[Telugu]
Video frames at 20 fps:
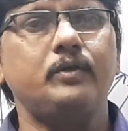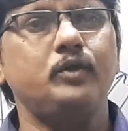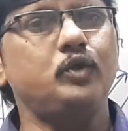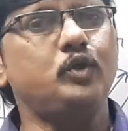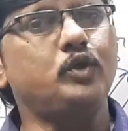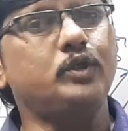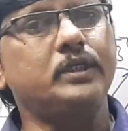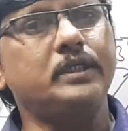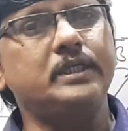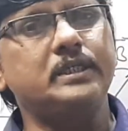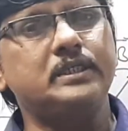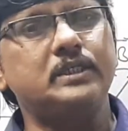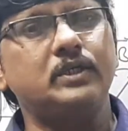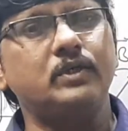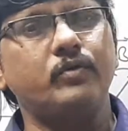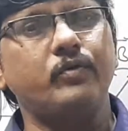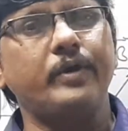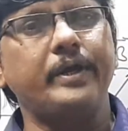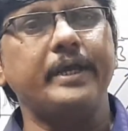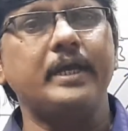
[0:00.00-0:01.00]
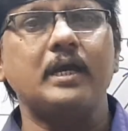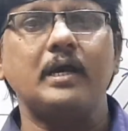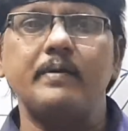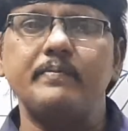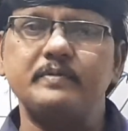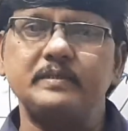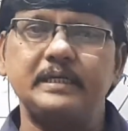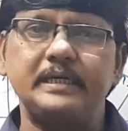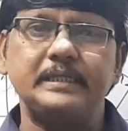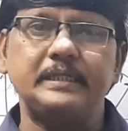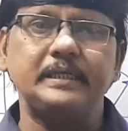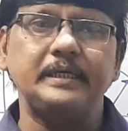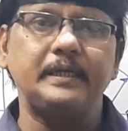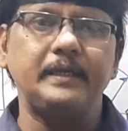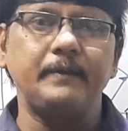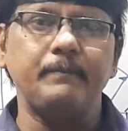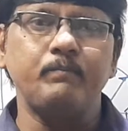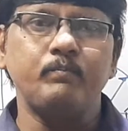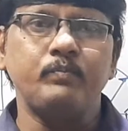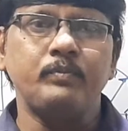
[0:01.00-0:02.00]
న్యూటన్ ఇచ్చినటువంటి కాప్స్లర్
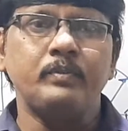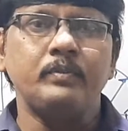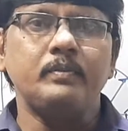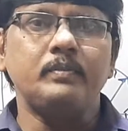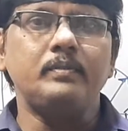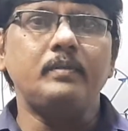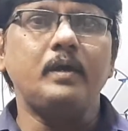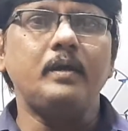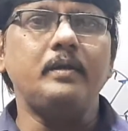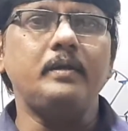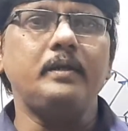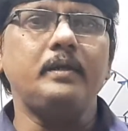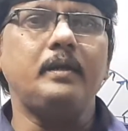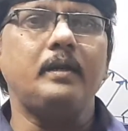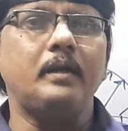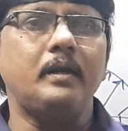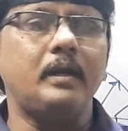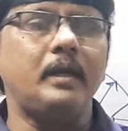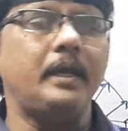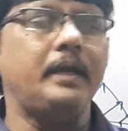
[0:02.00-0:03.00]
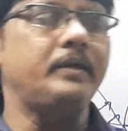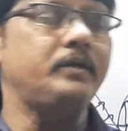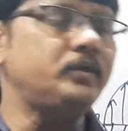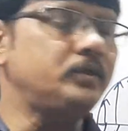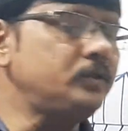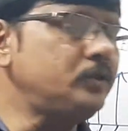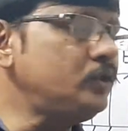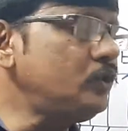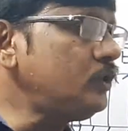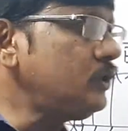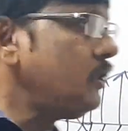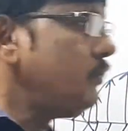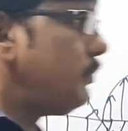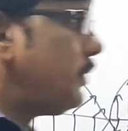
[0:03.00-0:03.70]
థీరీ దాన్ని లైట్ న్యూటన్